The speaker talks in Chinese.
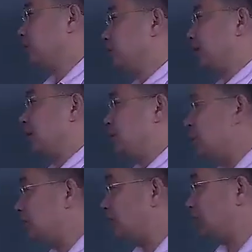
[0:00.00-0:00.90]
E 呢是
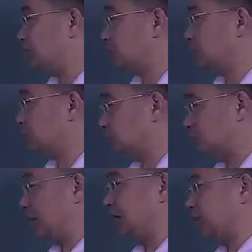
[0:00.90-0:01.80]
从九十克开
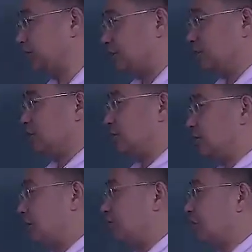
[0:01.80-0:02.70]
始，然后呢是
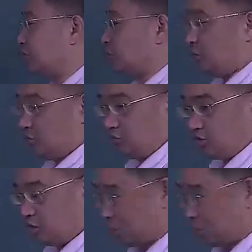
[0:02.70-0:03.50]
从十三十克结